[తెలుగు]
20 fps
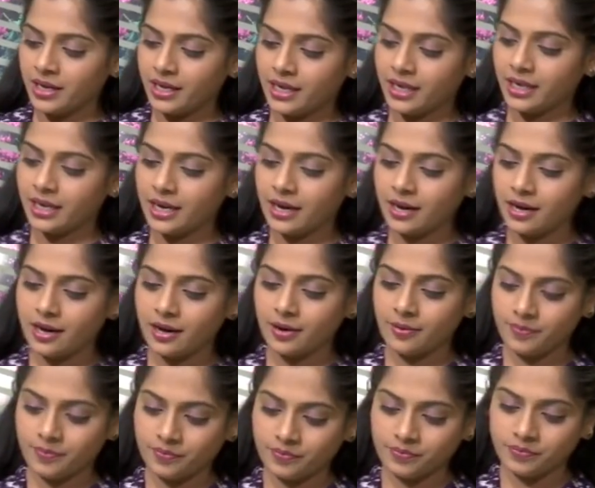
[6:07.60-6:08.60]
ఇంకా
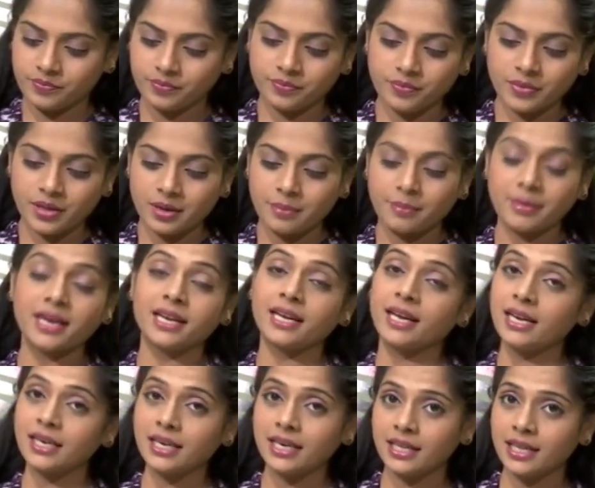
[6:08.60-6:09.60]

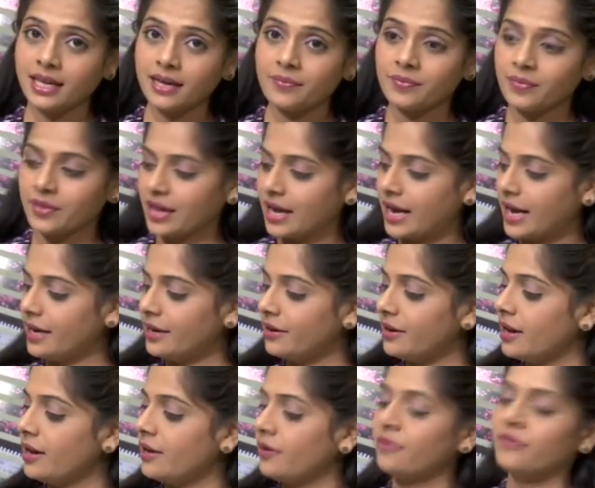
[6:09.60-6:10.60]
మరగాలి కదా అండ్
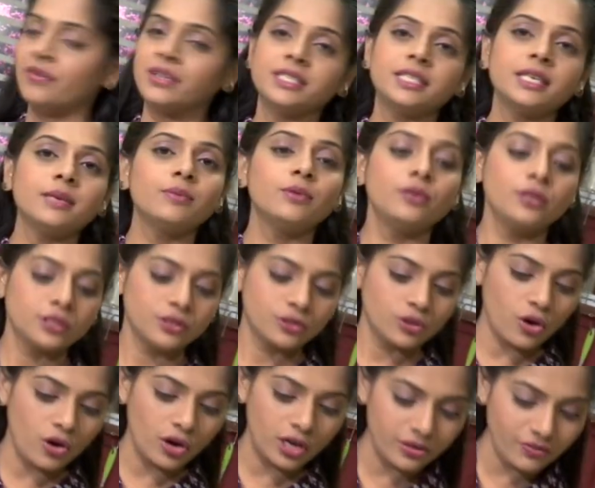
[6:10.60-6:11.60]
వెజిటేబుల్స్
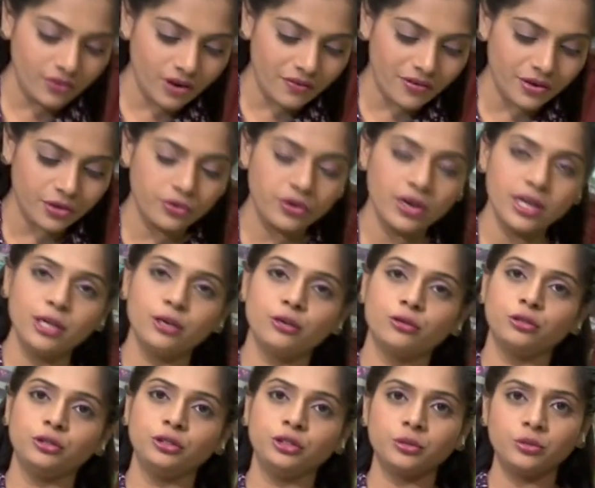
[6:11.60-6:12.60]
కాలీఫ్లవర్ కూడా
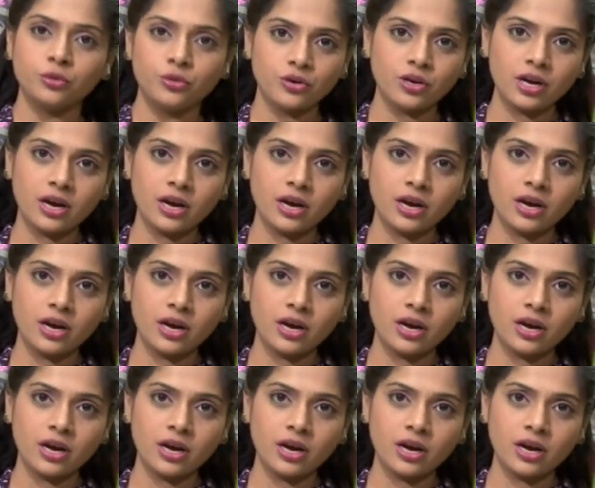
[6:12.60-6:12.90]
ఇంకొంచెం కుక్